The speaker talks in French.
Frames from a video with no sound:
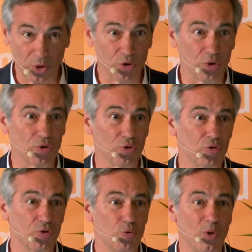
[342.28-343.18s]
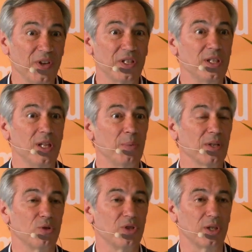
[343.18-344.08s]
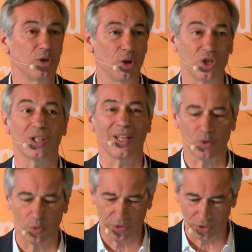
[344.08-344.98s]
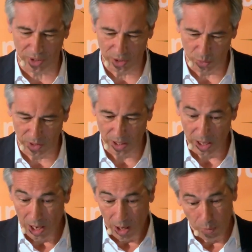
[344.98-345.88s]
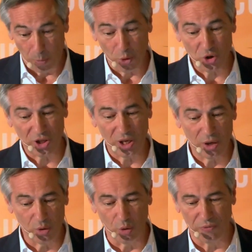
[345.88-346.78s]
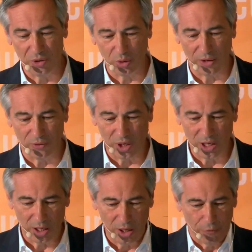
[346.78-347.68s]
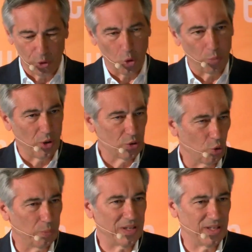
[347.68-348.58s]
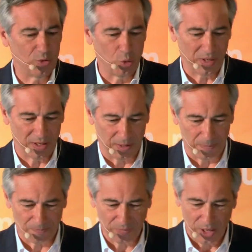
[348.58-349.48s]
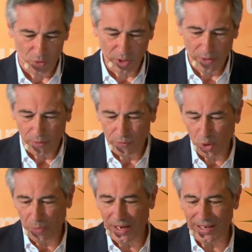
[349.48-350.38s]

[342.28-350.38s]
je, suis fasciné par ce secteur et j'ai très confiance dans la suite. Pour projeter une vision d'avenir, il faut une compréhension précise du passé. Je voudrais vous en parler